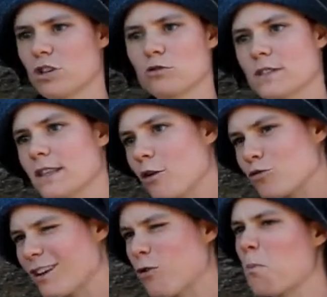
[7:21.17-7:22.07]
não se dão
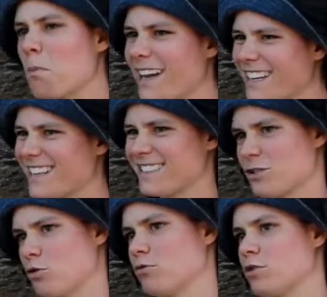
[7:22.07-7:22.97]
tão bem
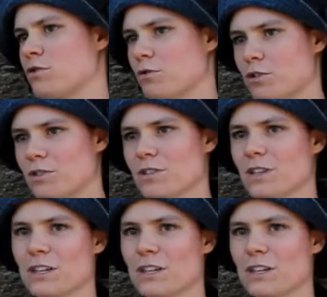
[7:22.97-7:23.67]
nessas condições,